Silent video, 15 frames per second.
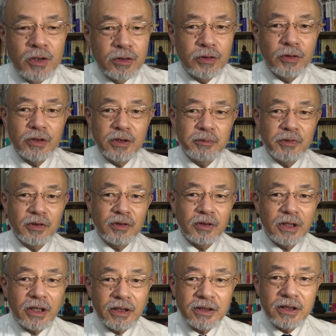そういうものを
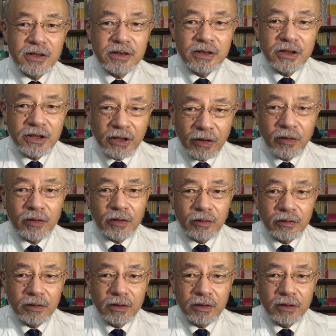大切にせよと。